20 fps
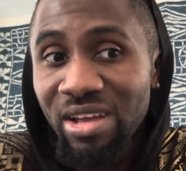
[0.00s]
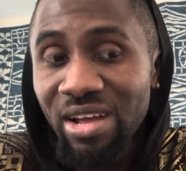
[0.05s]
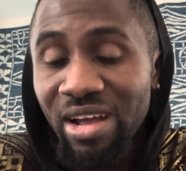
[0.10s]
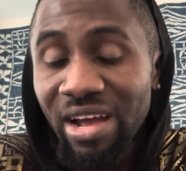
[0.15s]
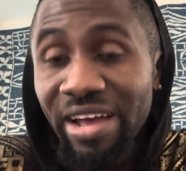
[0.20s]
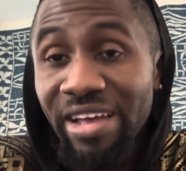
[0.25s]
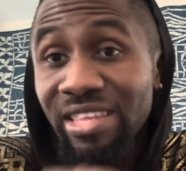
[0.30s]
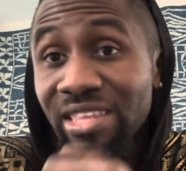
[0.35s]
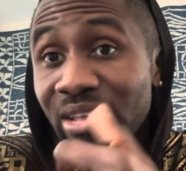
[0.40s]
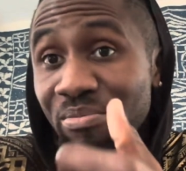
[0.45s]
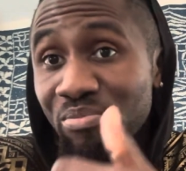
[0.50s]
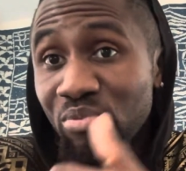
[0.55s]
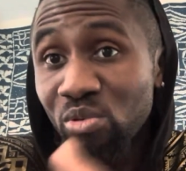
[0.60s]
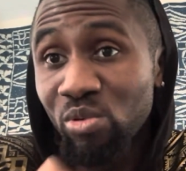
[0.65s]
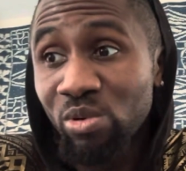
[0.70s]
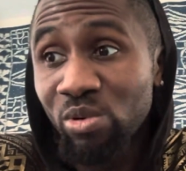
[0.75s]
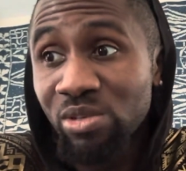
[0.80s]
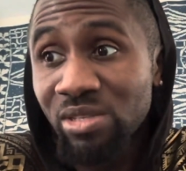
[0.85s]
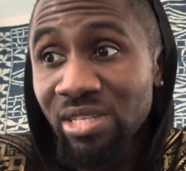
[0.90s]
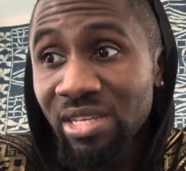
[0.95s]
a été
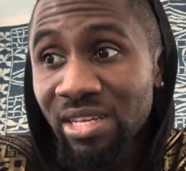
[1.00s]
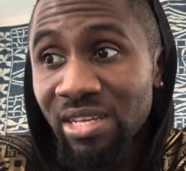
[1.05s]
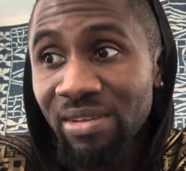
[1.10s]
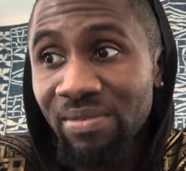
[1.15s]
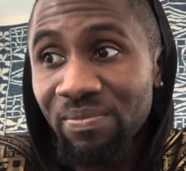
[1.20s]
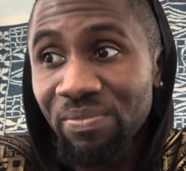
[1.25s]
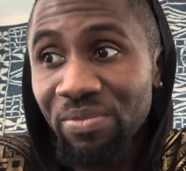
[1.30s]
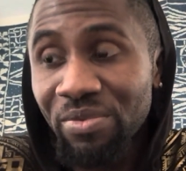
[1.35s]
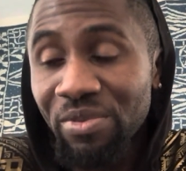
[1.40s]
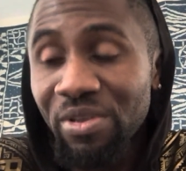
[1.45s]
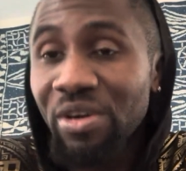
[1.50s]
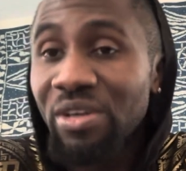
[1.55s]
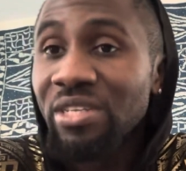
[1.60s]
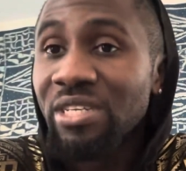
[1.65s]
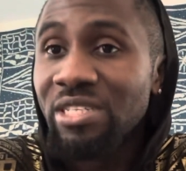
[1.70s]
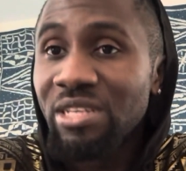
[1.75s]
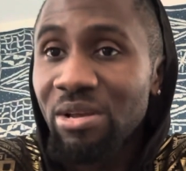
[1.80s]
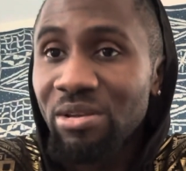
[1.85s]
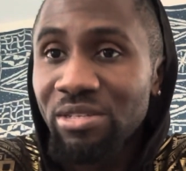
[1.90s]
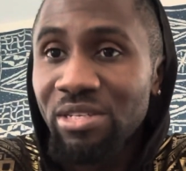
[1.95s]
posée, ah, ah,
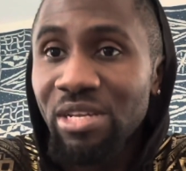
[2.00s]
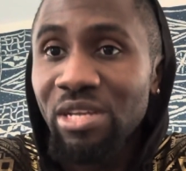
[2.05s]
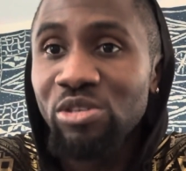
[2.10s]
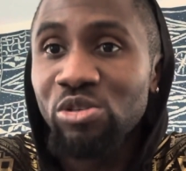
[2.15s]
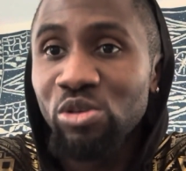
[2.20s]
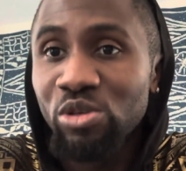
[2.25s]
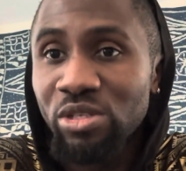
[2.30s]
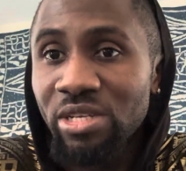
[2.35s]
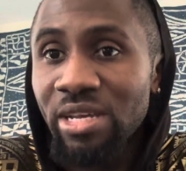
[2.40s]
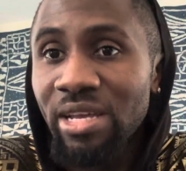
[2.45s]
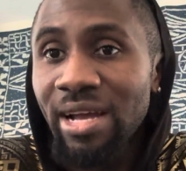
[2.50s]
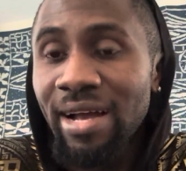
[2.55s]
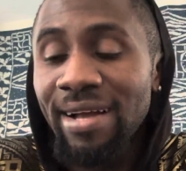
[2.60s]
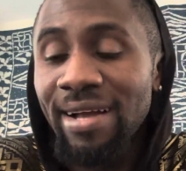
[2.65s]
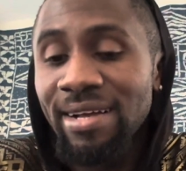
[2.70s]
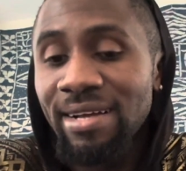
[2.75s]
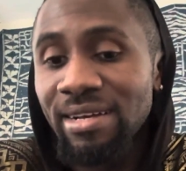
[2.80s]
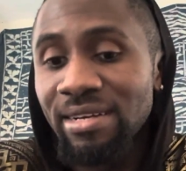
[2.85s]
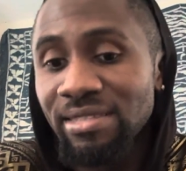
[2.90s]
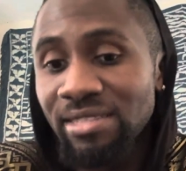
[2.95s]

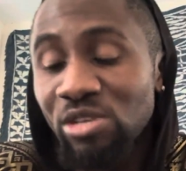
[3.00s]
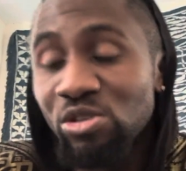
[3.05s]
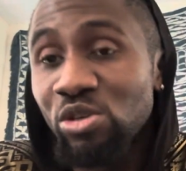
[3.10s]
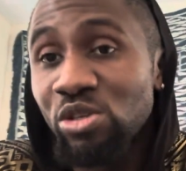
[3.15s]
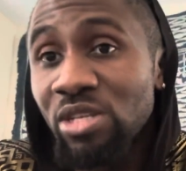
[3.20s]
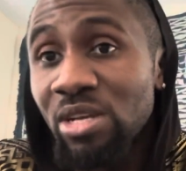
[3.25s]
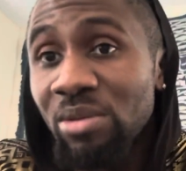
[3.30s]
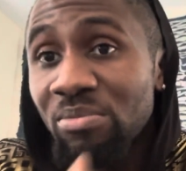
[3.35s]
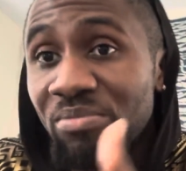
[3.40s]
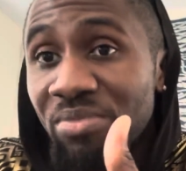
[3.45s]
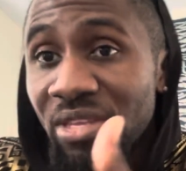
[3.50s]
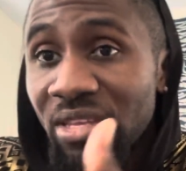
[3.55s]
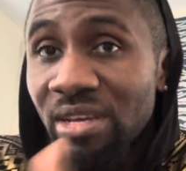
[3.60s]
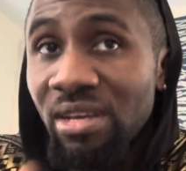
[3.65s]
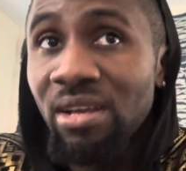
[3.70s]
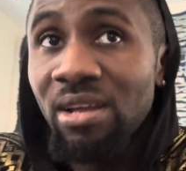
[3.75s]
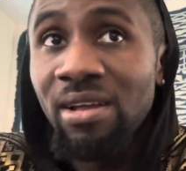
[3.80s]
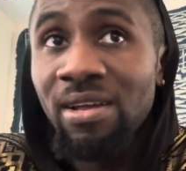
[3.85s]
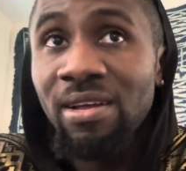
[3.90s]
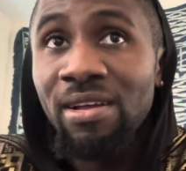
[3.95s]
j'ai jugé,
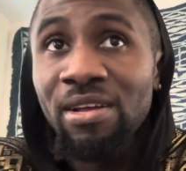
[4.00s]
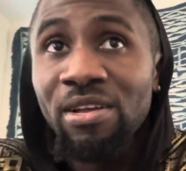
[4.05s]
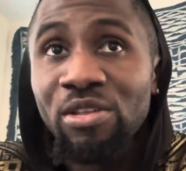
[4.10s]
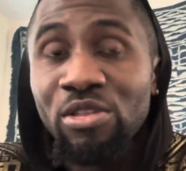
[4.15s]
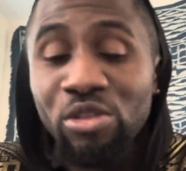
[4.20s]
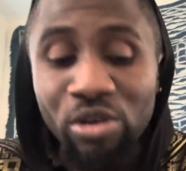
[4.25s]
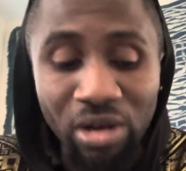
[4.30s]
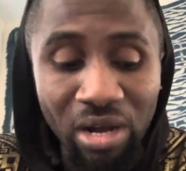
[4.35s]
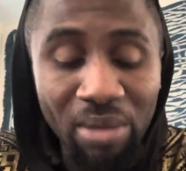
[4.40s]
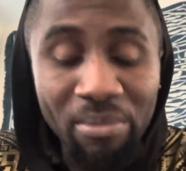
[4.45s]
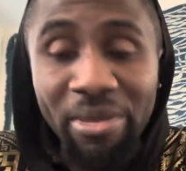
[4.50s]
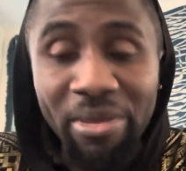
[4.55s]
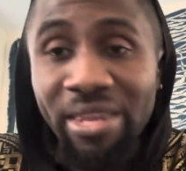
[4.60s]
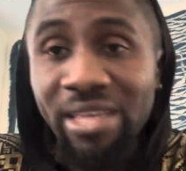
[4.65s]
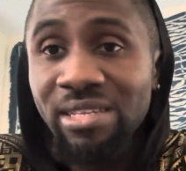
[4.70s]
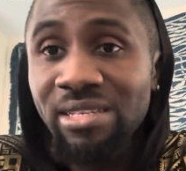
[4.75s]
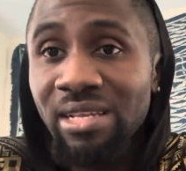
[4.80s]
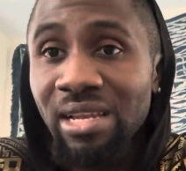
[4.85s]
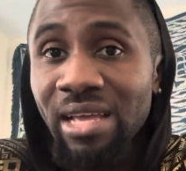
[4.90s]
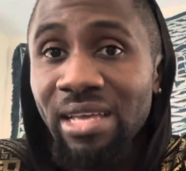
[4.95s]
bien de ramener
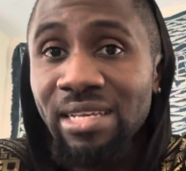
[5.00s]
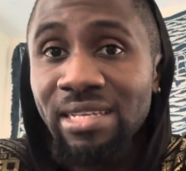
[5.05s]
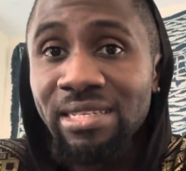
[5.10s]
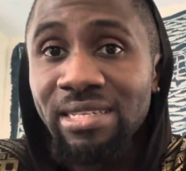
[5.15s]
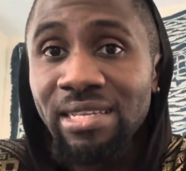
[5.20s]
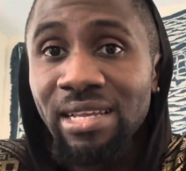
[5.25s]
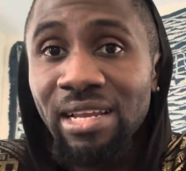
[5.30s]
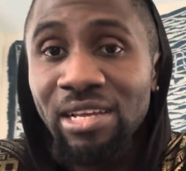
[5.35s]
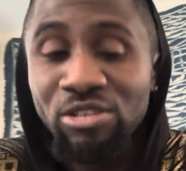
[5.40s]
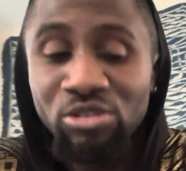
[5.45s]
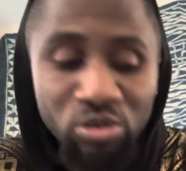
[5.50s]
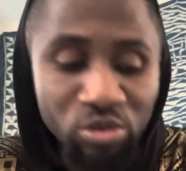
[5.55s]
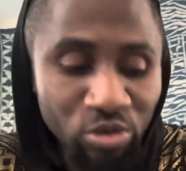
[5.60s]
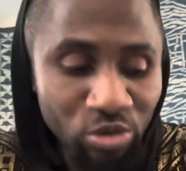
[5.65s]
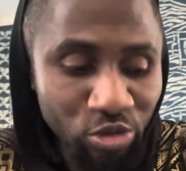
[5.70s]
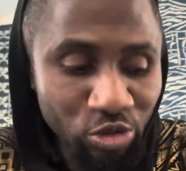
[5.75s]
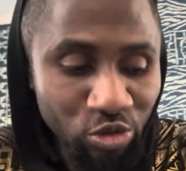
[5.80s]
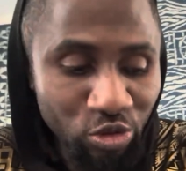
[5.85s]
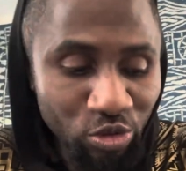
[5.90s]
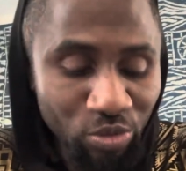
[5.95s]
cela ici, là, sur
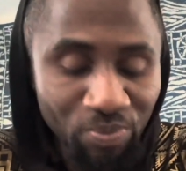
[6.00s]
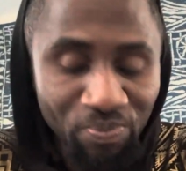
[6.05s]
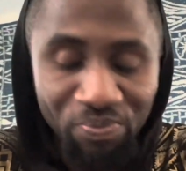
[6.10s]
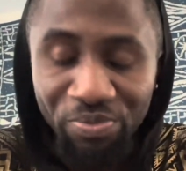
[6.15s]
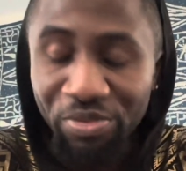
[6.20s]
YouTube.